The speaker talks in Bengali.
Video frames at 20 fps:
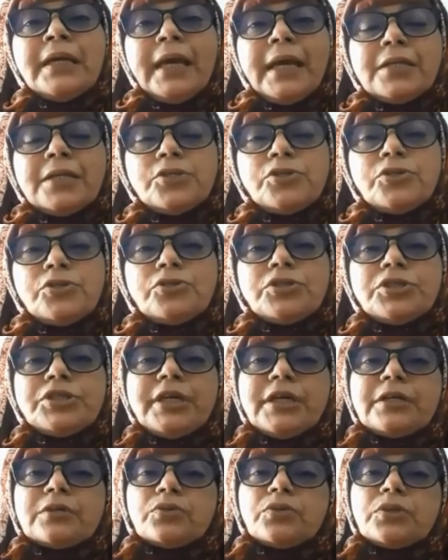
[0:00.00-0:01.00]
এই জন্য
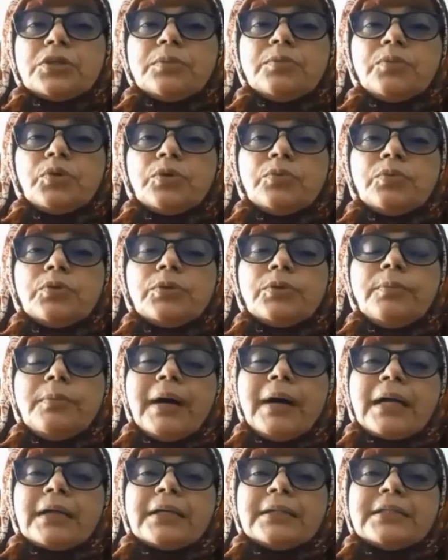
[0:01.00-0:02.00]
শেয়ার করতে বলবো
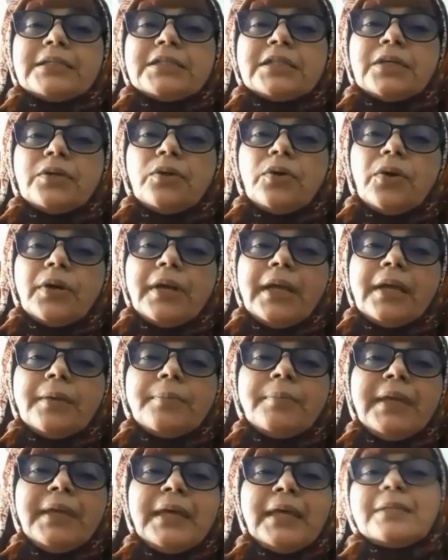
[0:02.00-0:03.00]
বাংলাদেশের অনেক
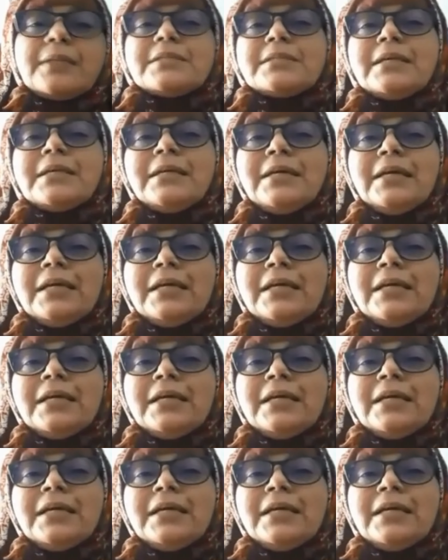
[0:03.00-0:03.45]
মেয়ে আছে